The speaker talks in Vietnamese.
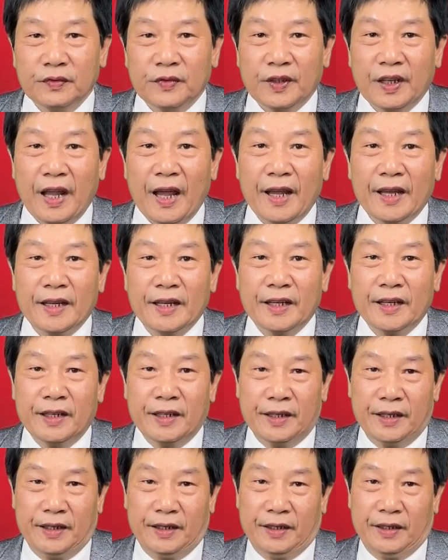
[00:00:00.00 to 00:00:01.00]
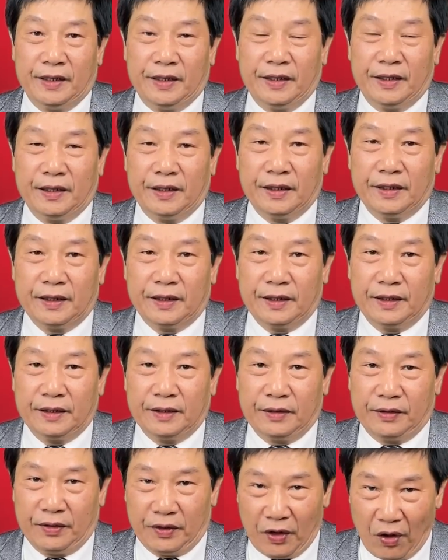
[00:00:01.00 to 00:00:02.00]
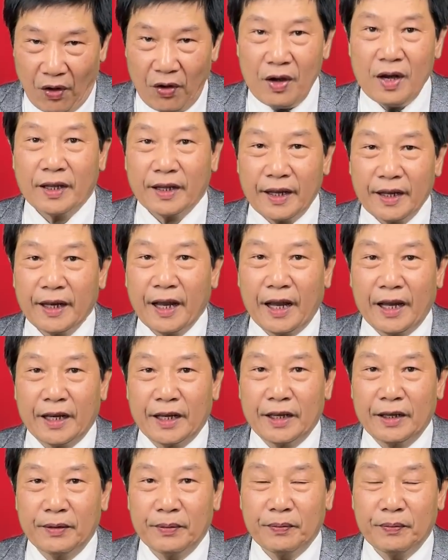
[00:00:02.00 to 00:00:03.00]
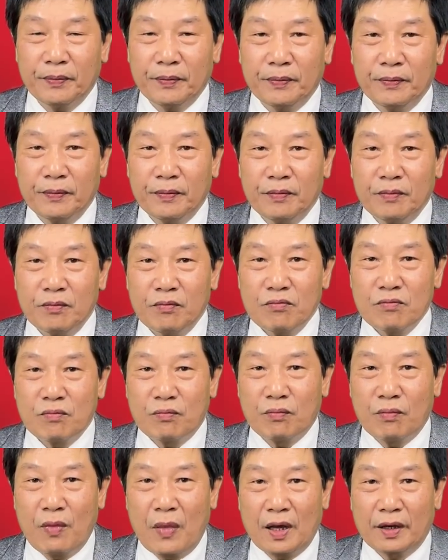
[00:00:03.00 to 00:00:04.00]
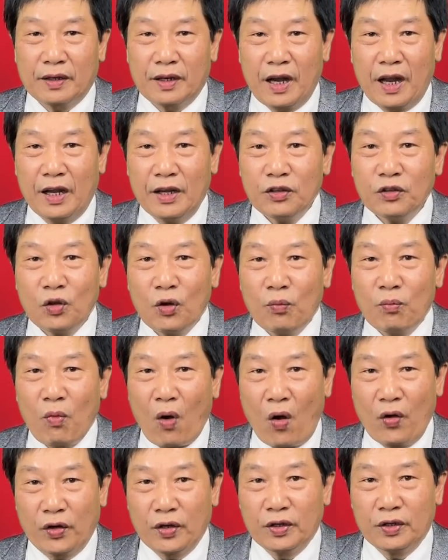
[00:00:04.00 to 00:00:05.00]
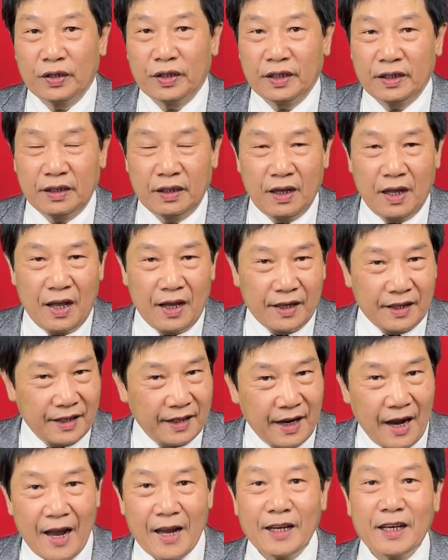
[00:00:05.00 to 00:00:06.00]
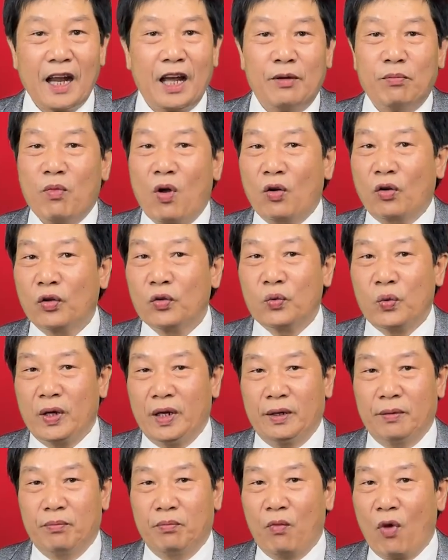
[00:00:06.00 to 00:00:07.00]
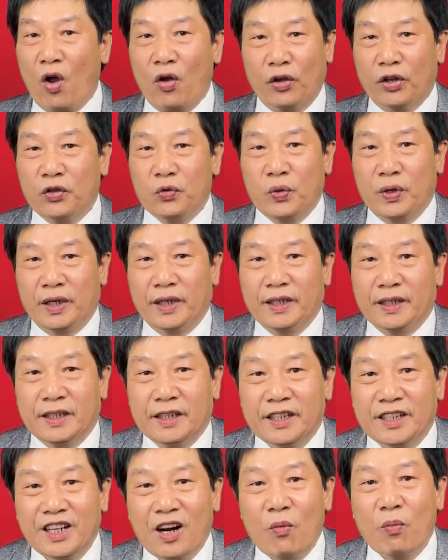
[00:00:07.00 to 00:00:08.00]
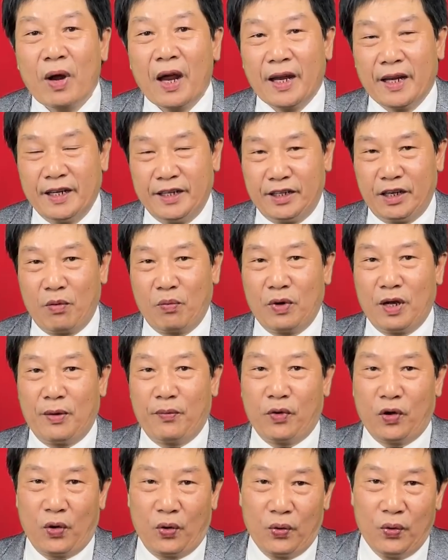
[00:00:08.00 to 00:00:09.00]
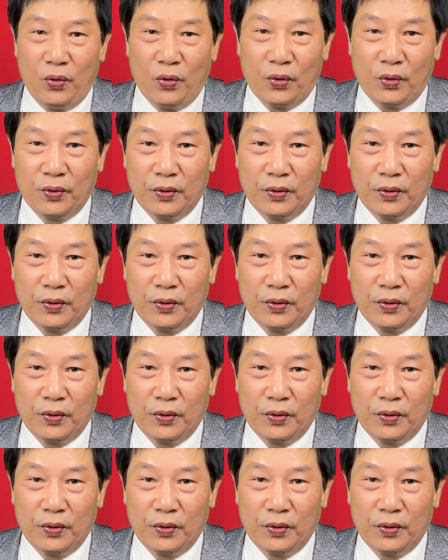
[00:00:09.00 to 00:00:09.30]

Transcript: ngày đó là cái ngày mà để cho mọi người gác lại một cái chuyện mọi cái chuyện không hay trong cái năm cũ